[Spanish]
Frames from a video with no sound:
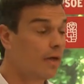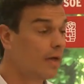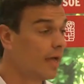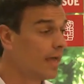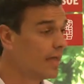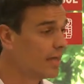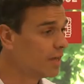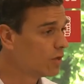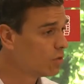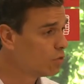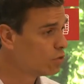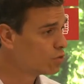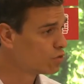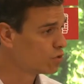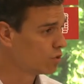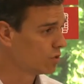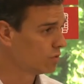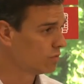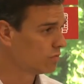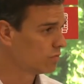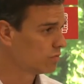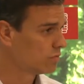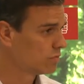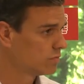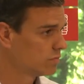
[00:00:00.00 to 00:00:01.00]
E
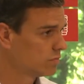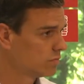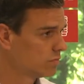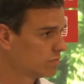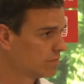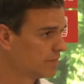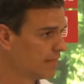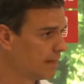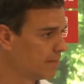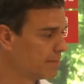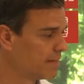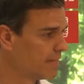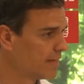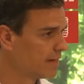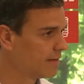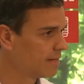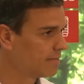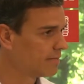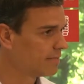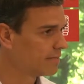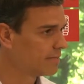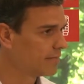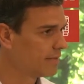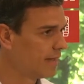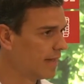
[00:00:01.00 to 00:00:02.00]
incluso
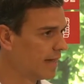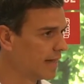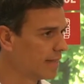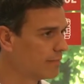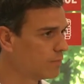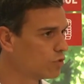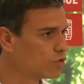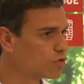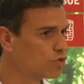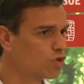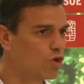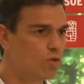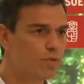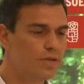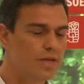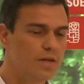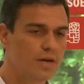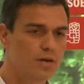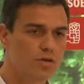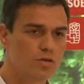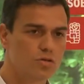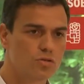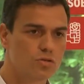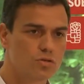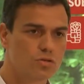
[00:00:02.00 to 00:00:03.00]
también haremos
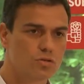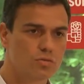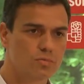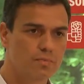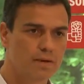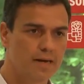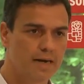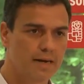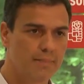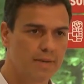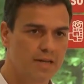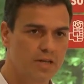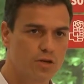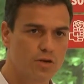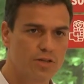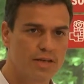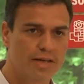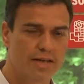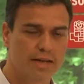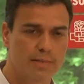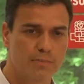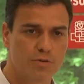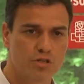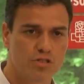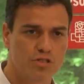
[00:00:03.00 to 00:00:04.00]
gobiernos para la
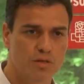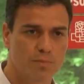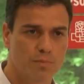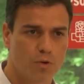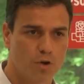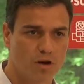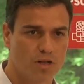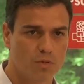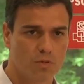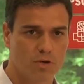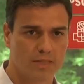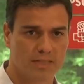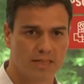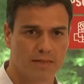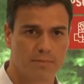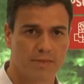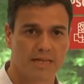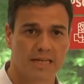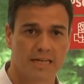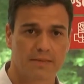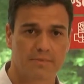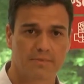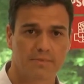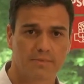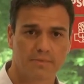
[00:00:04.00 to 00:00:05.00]
mayoría que apuesten por la igualdad.
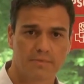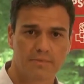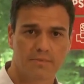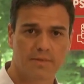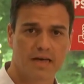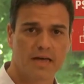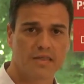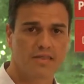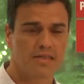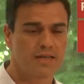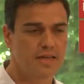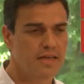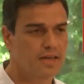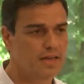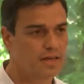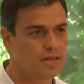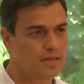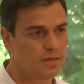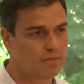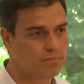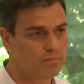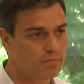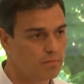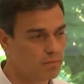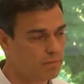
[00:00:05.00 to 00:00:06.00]
Mirad,
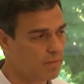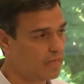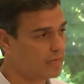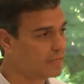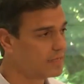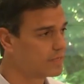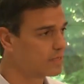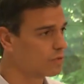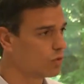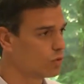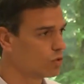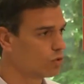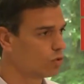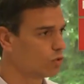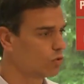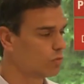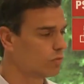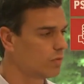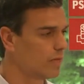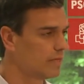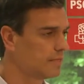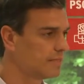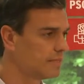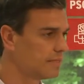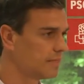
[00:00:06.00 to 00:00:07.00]
hace, antes,
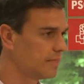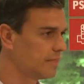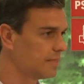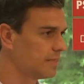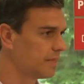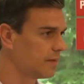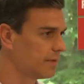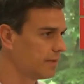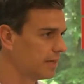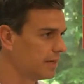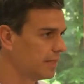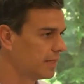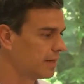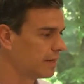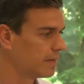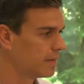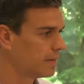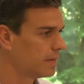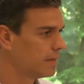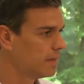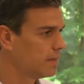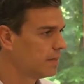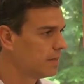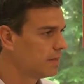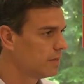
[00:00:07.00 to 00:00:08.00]
cuando, antes de intervenir
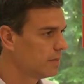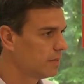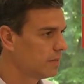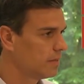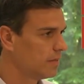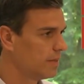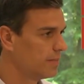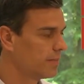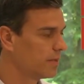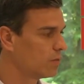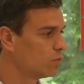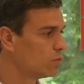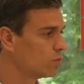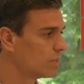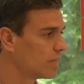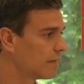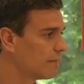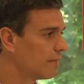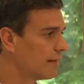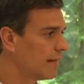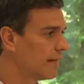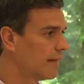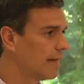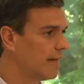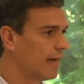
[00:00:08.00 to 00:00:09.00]
le
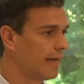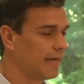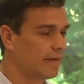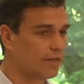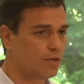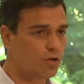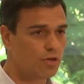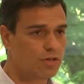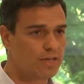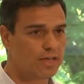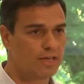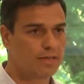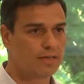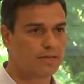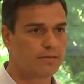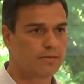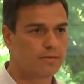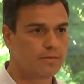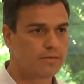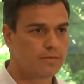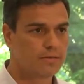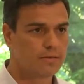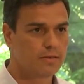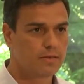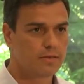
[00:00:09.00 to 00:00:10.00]
preguntaba a Idoya
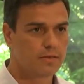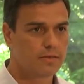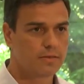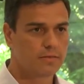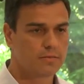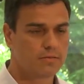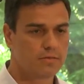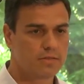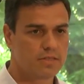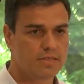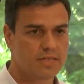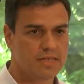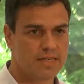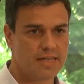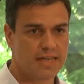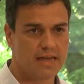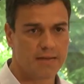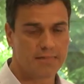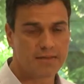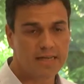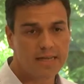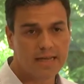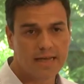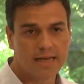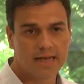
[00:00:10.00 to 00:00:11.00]
si
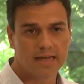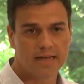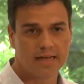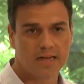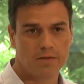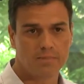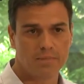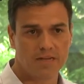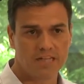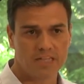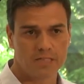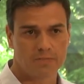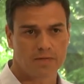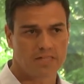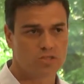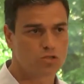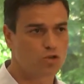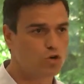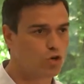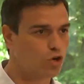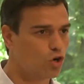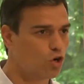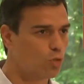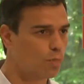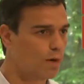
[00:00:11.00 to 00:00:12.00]
había en el País
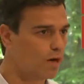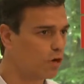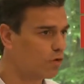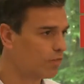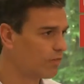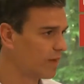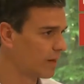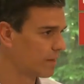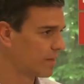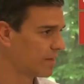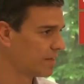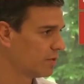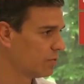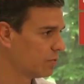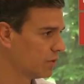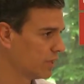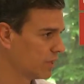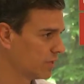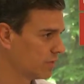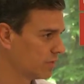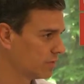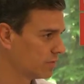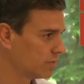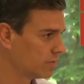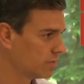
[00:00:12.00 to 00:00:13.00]
Vasco copago
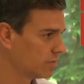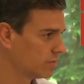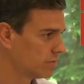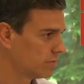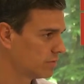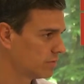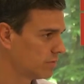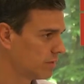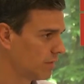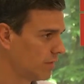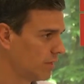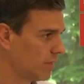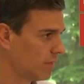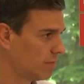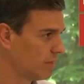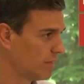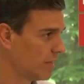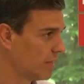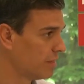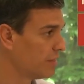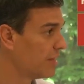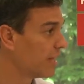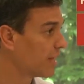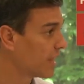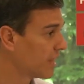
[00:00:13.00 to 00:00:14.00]
farmacéutico y me
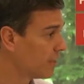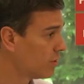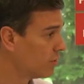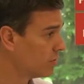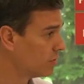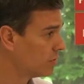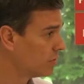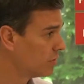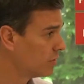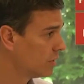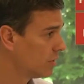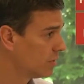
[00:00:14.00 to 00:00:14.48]
decía que no.